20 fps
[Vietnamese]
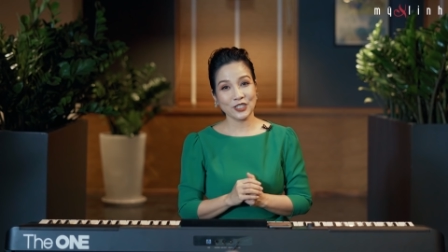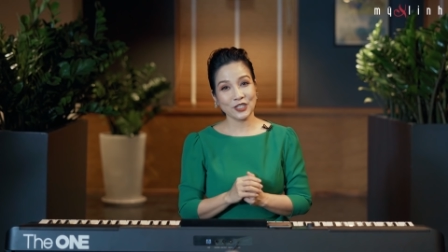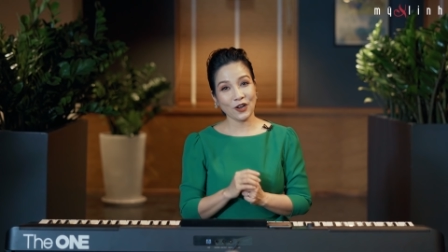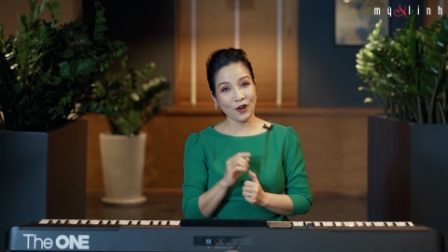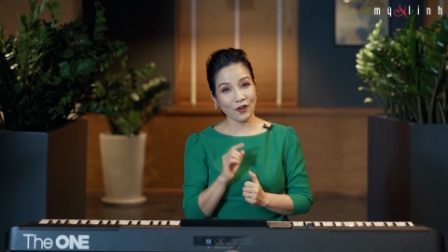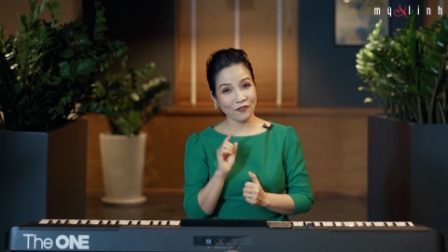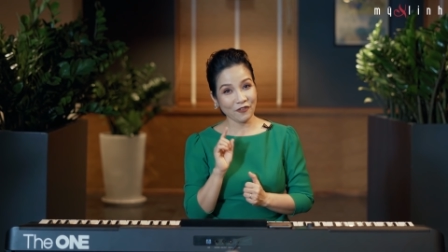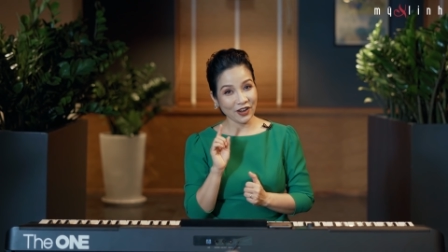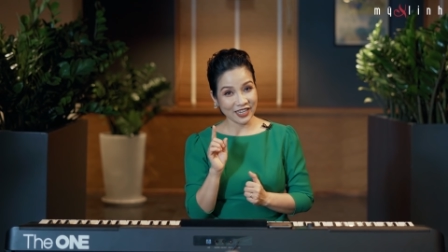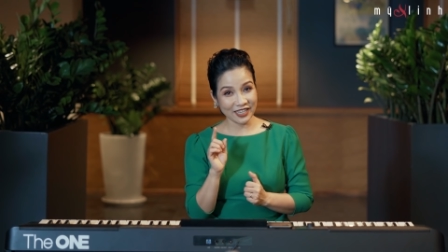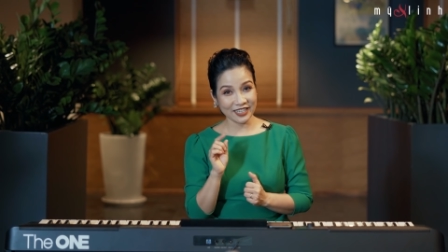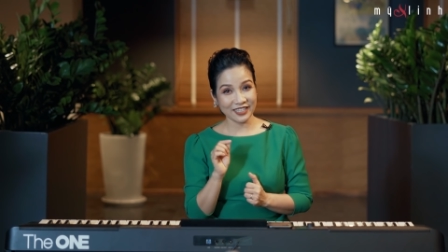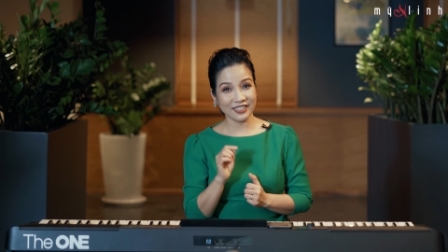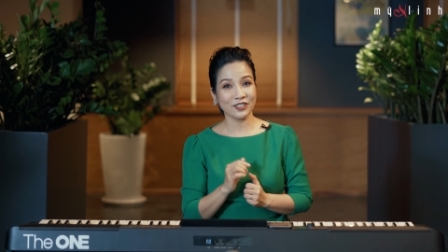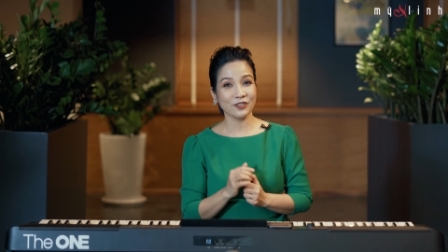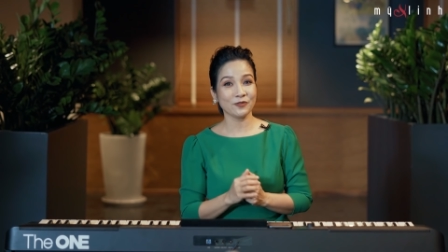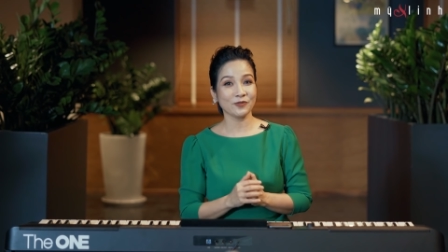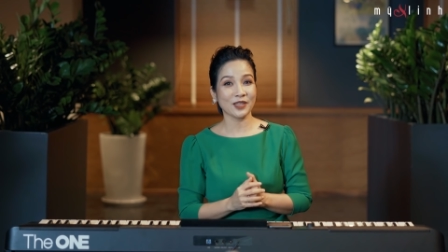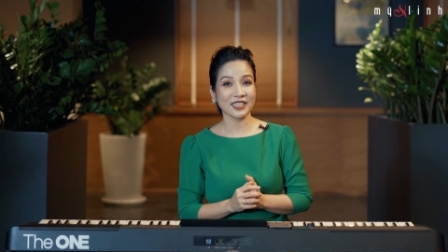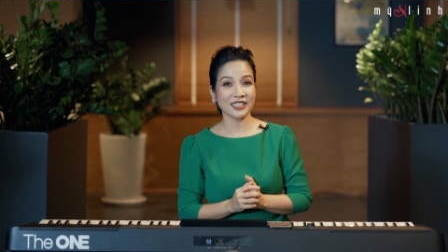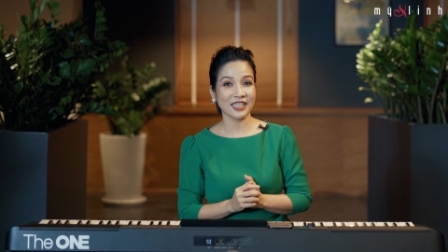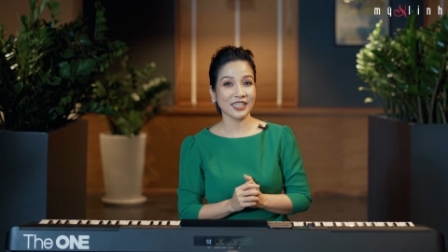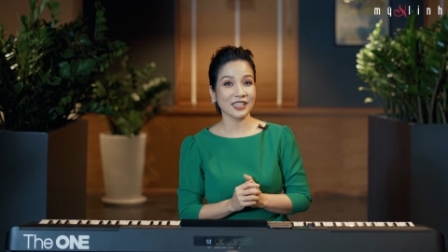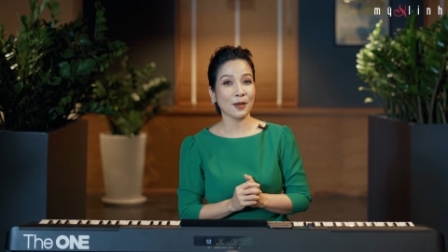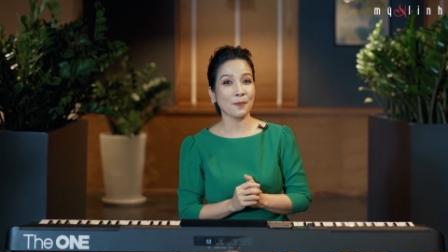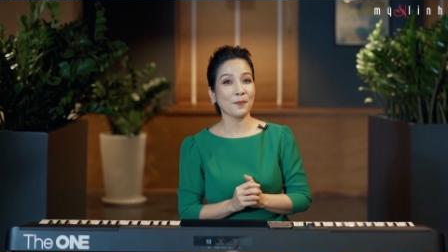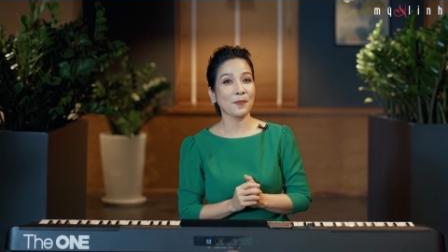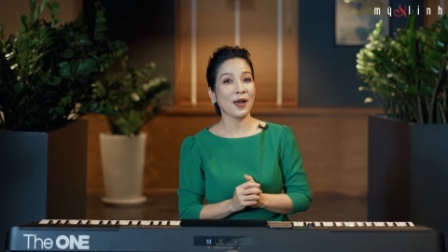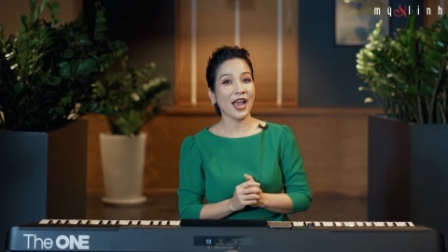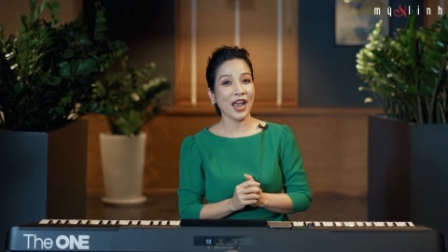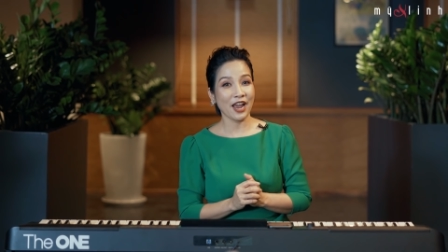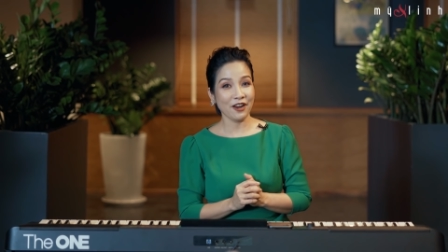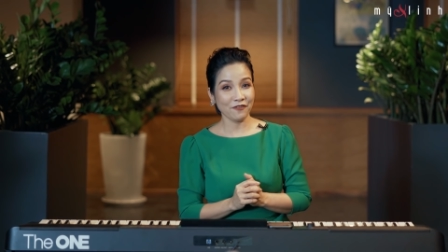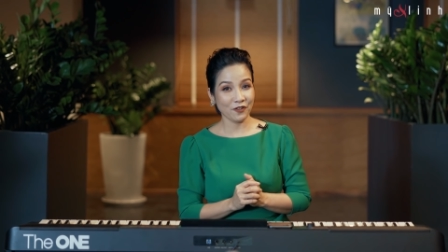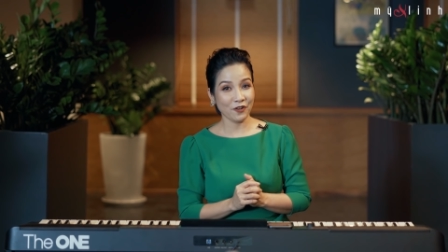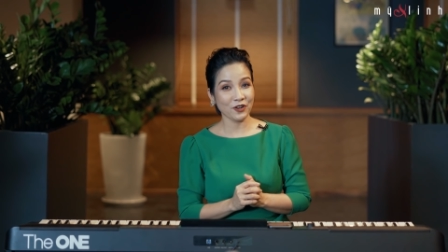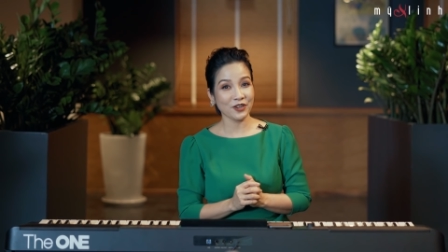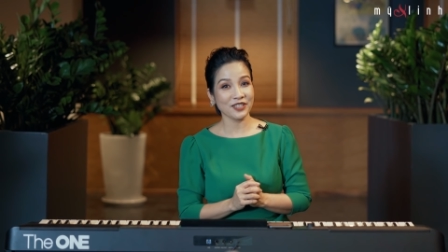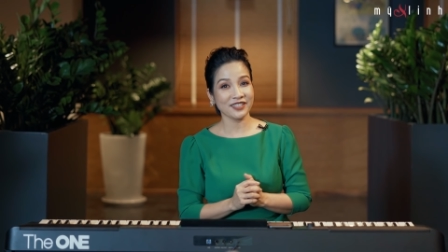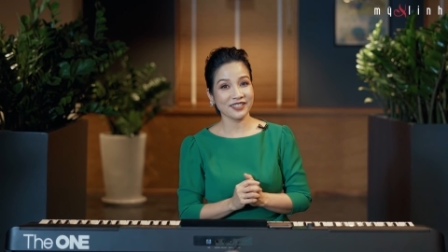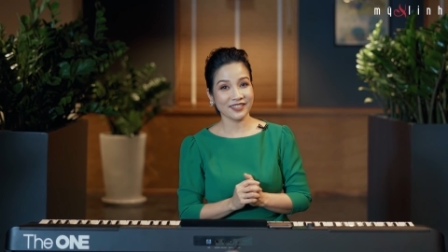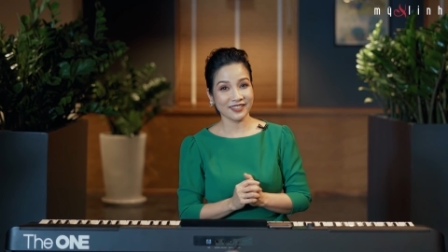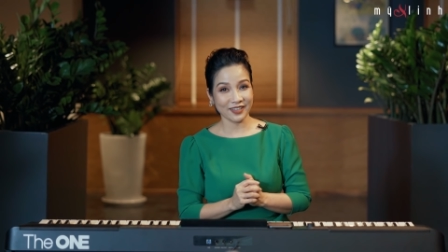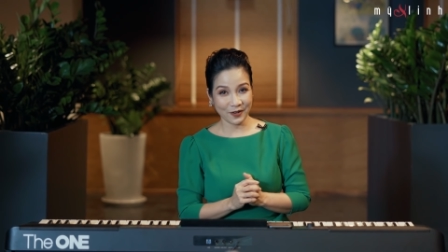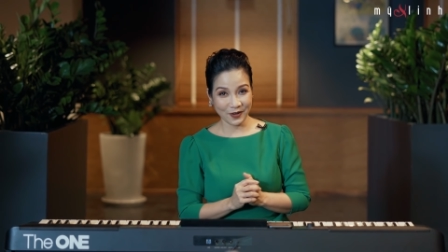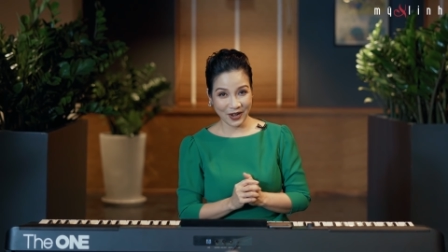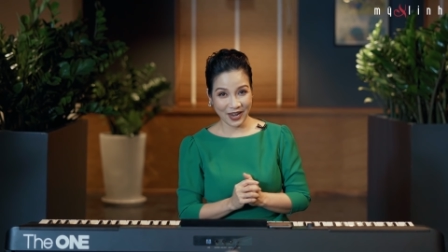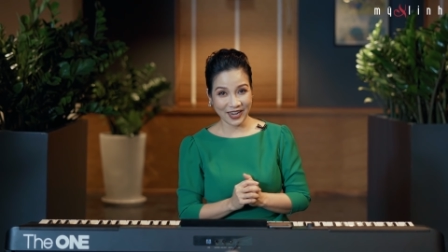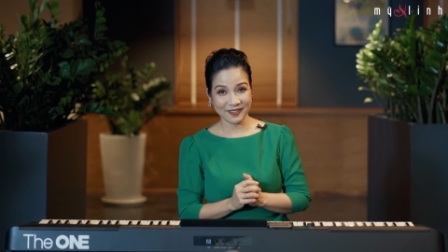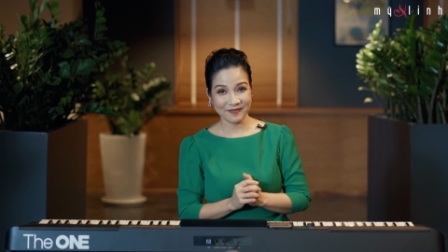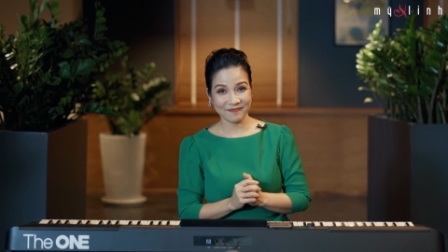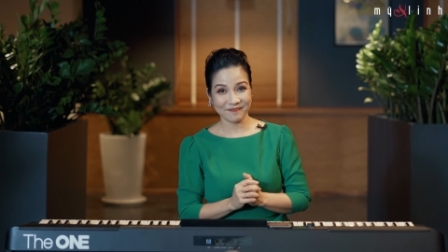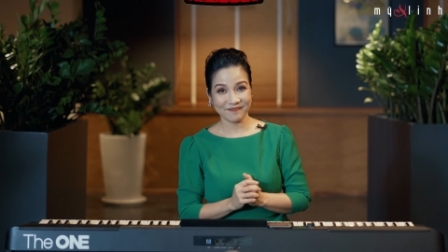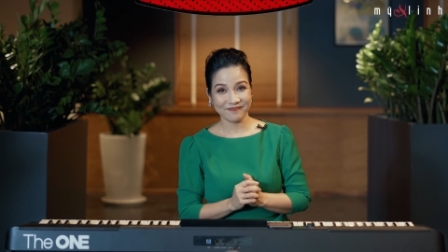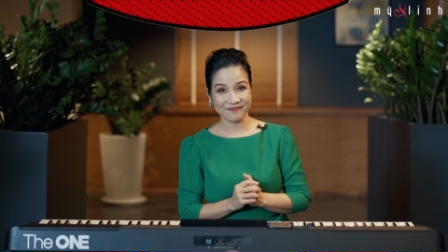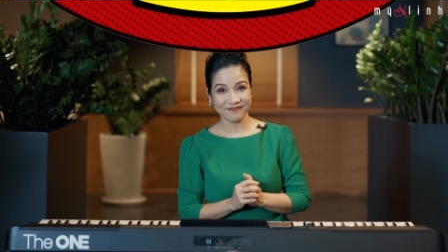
cho phần chúng ta sẽ tập head voice sau này